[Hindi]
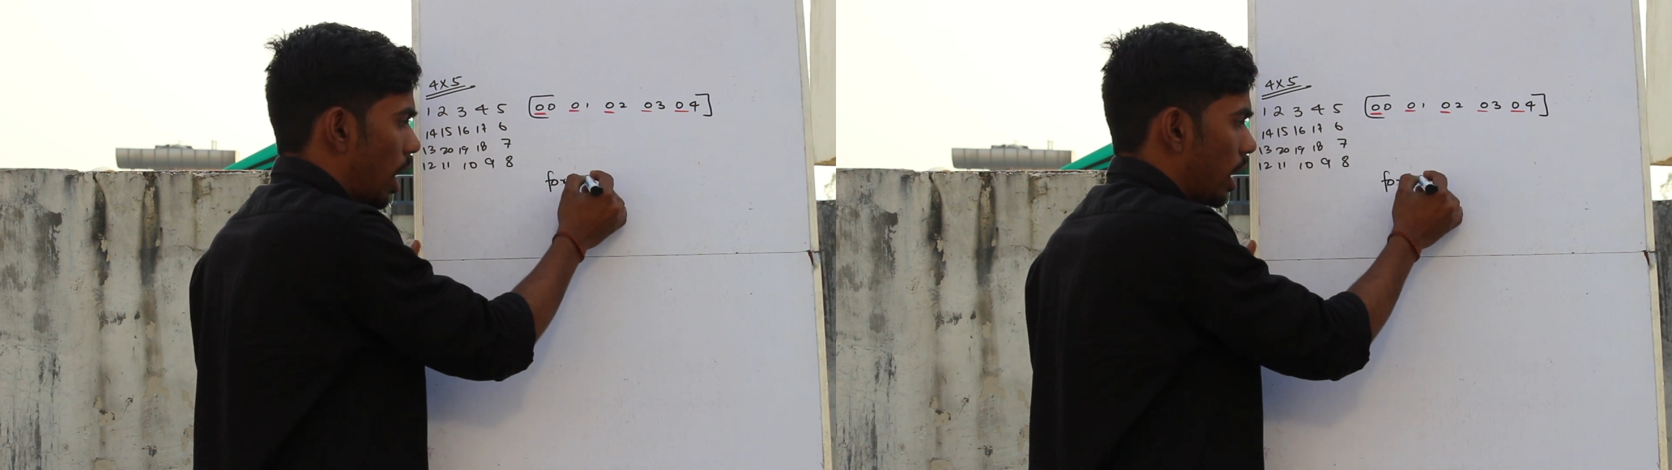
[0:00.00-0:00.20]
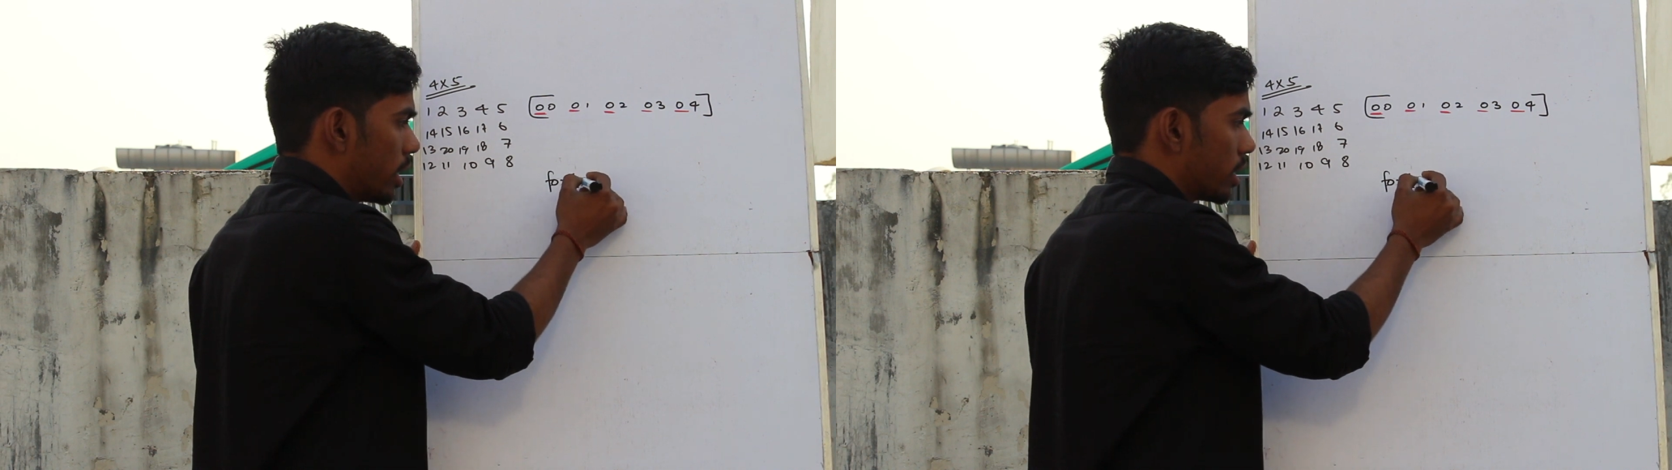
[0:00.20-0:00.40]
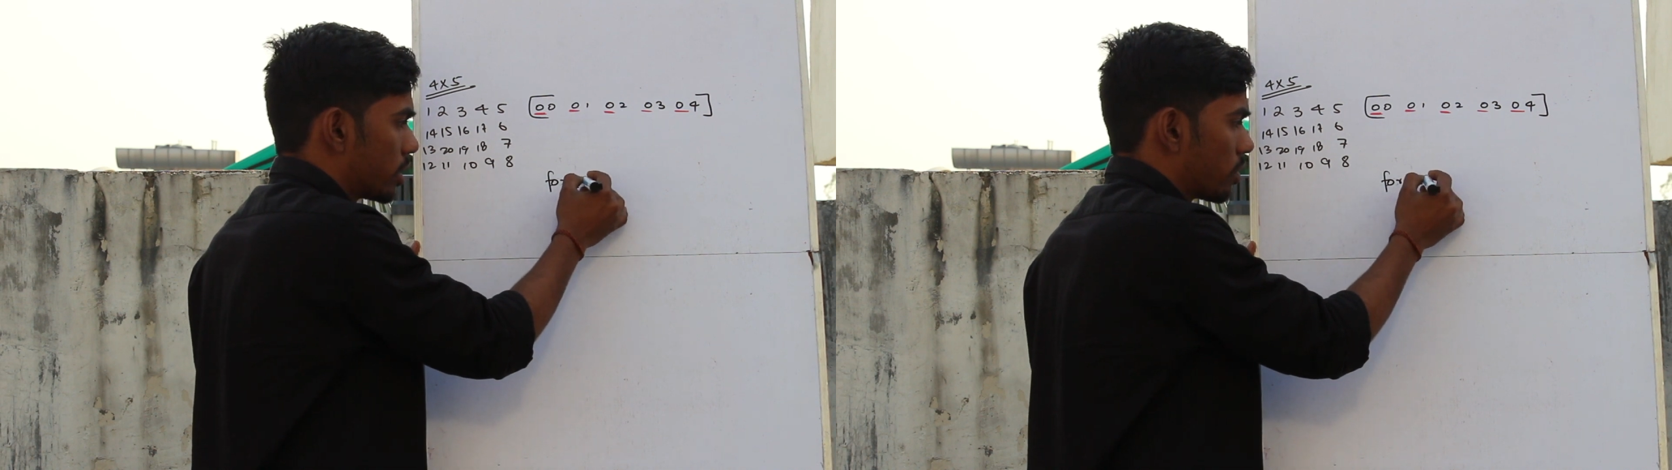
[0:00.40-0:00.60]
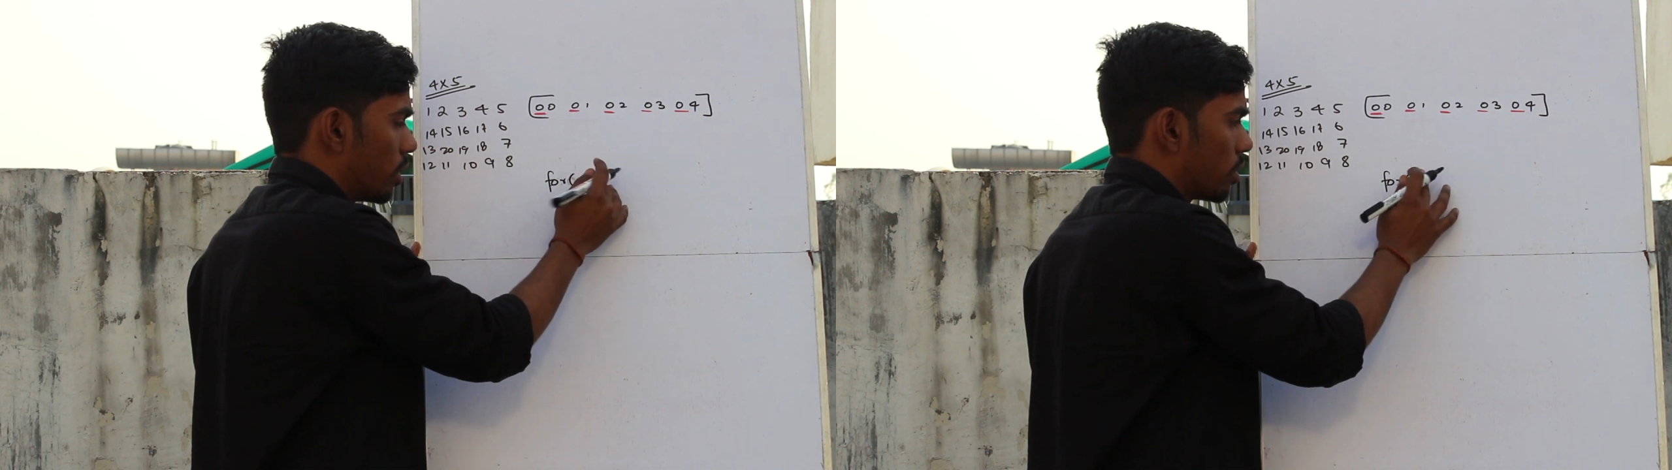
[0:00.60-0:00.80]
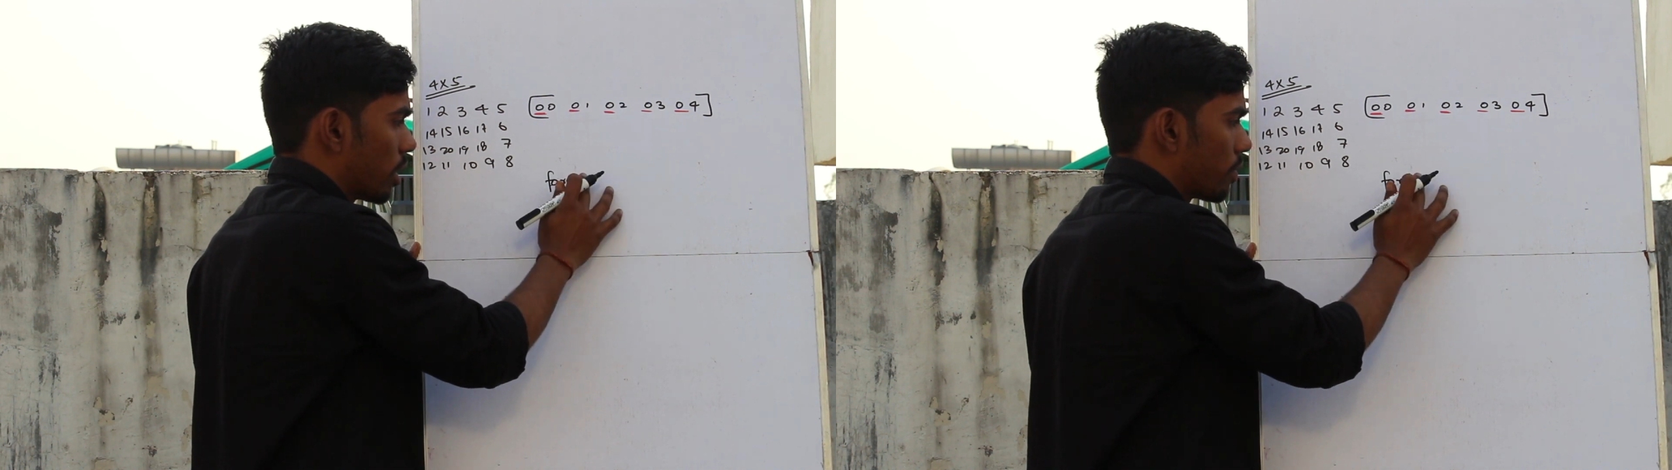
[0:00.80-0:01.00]
आई इज़
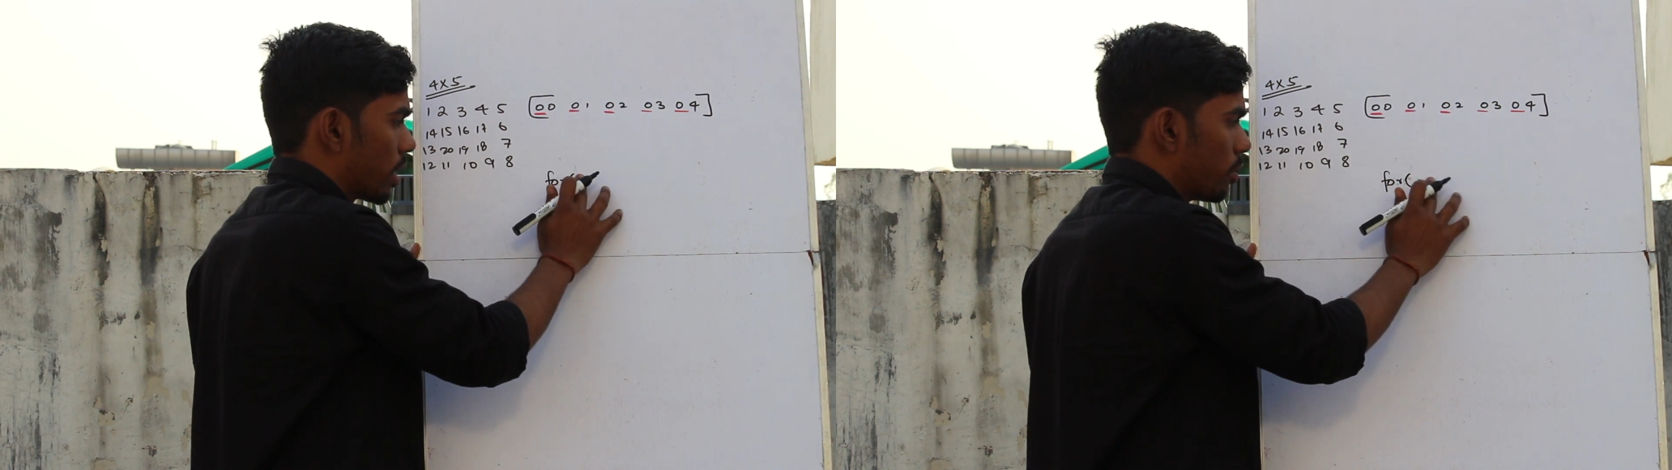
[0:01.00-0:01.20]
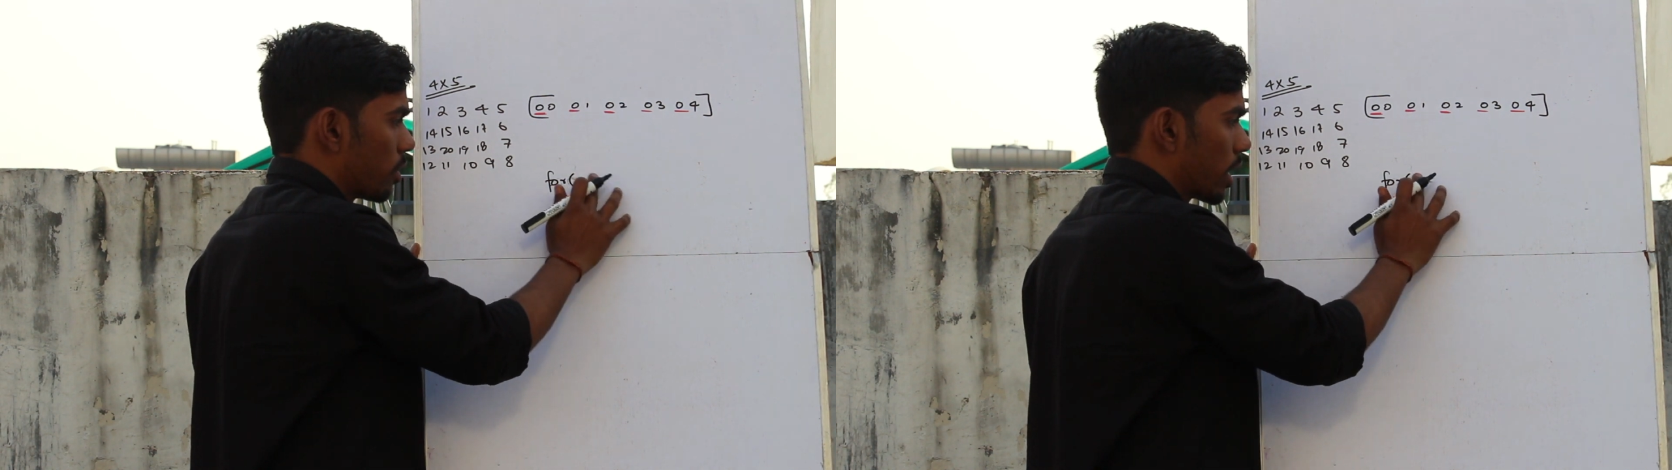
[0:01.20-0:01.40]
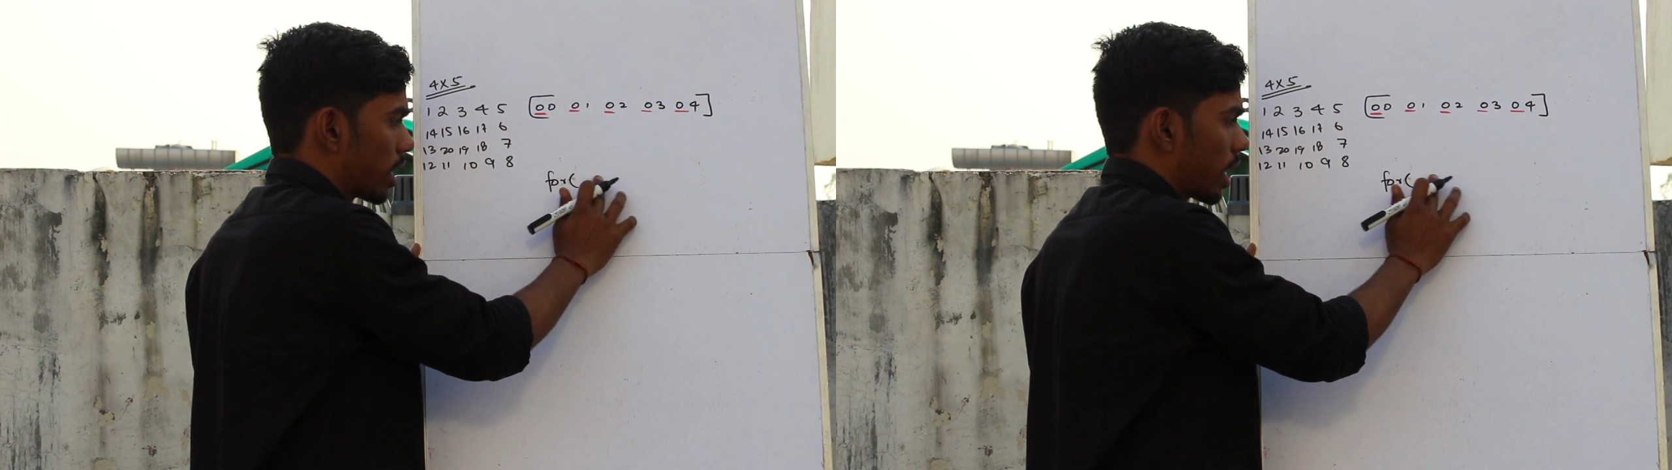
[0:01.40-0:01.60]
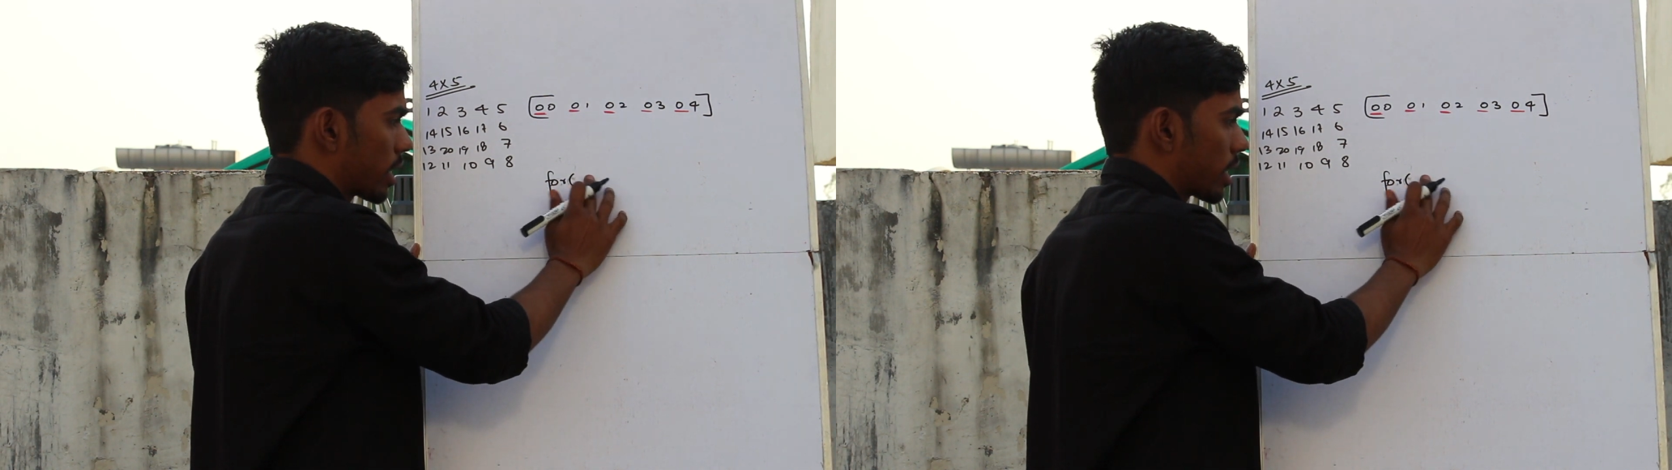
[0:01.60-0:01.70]
इक्वल टू या फिर हम लोग एक